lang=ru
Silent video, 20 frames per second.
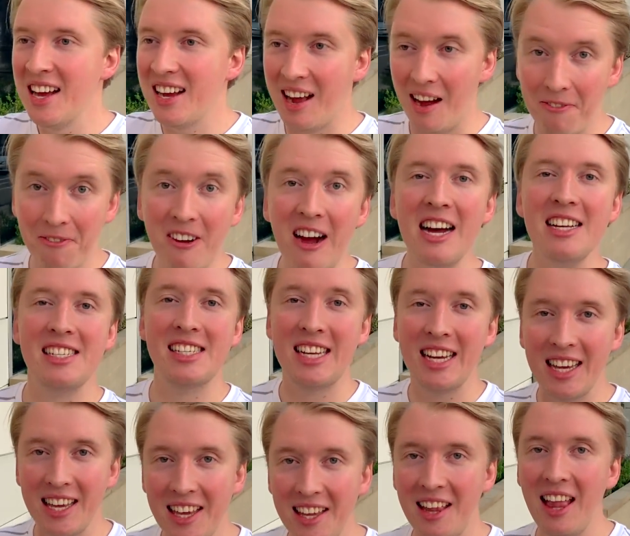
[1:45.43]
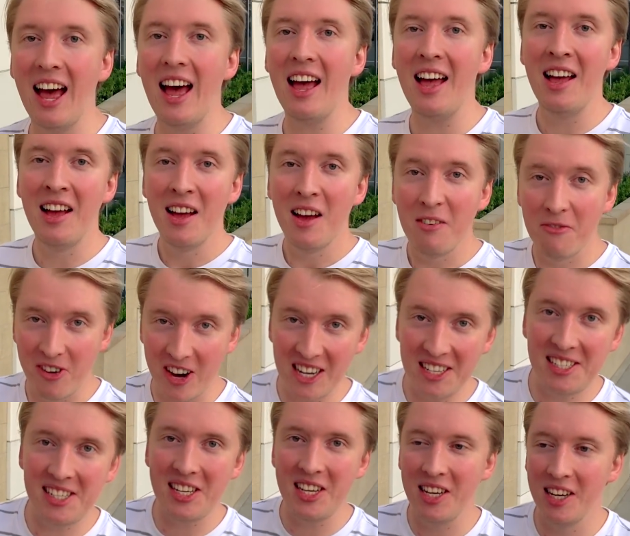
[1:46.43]
кавказская еда в
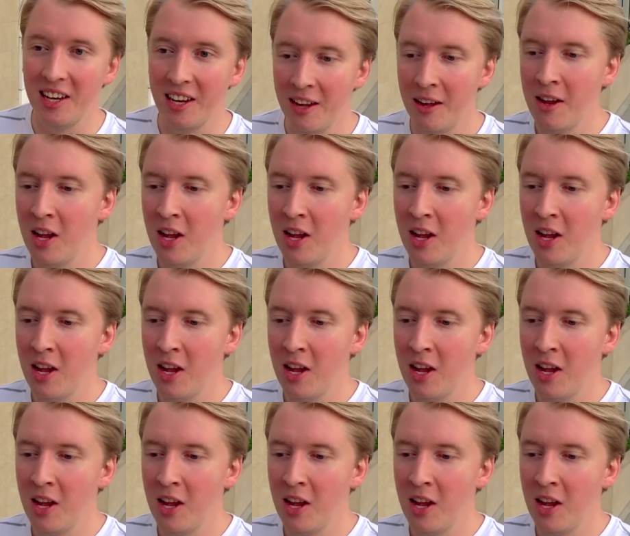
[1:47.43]
России.